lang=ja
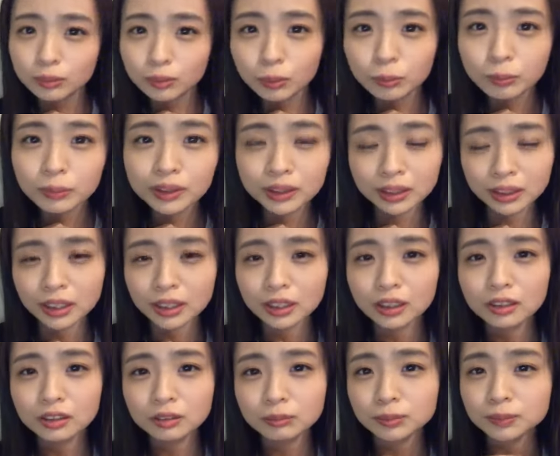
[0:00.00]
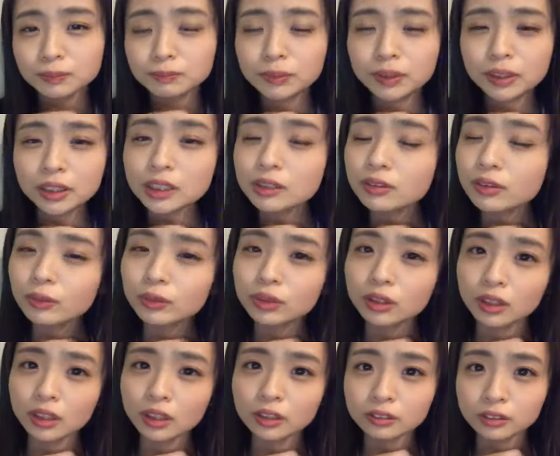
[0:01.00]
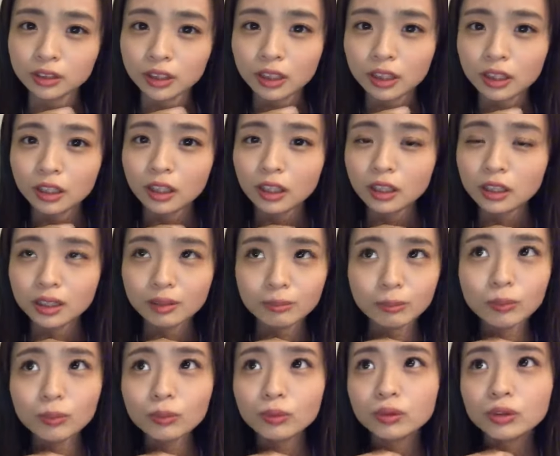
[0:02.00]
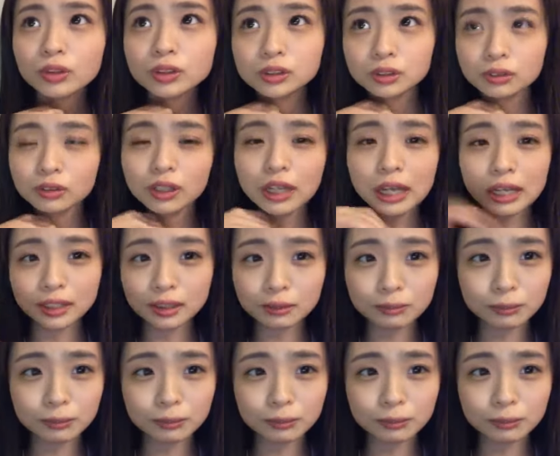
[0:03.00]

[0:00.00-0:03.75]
ごめんね物販には置いてなくてでもその代わり